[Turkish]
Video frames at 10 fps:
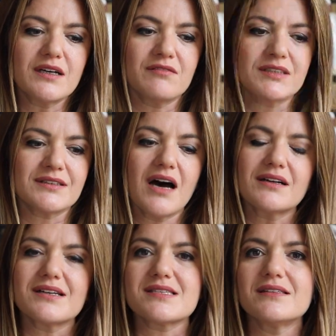havanın
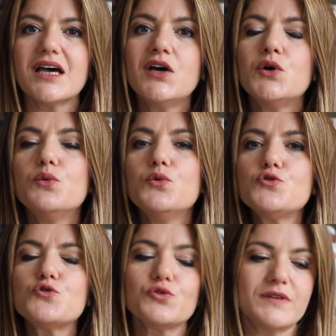arkasında
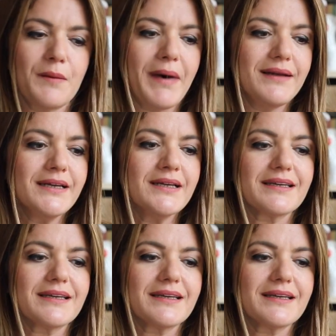3 temel